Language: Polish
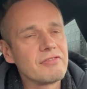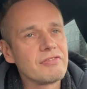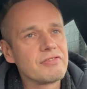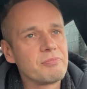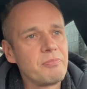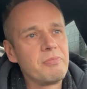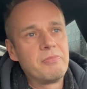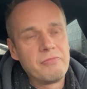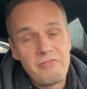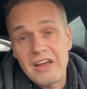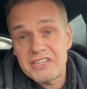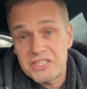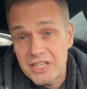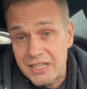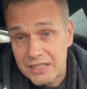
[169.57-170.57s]
w
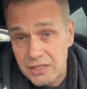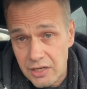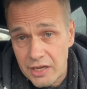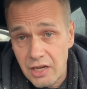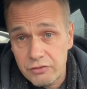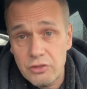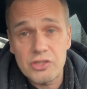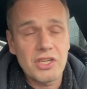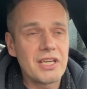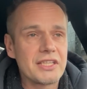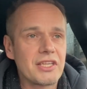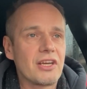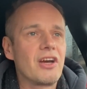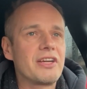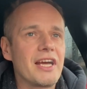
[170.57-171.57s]
ważnych kategoriach, w dużych
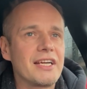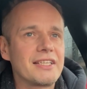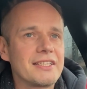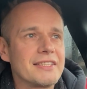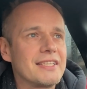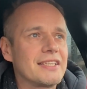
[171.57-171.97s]
kategoriach,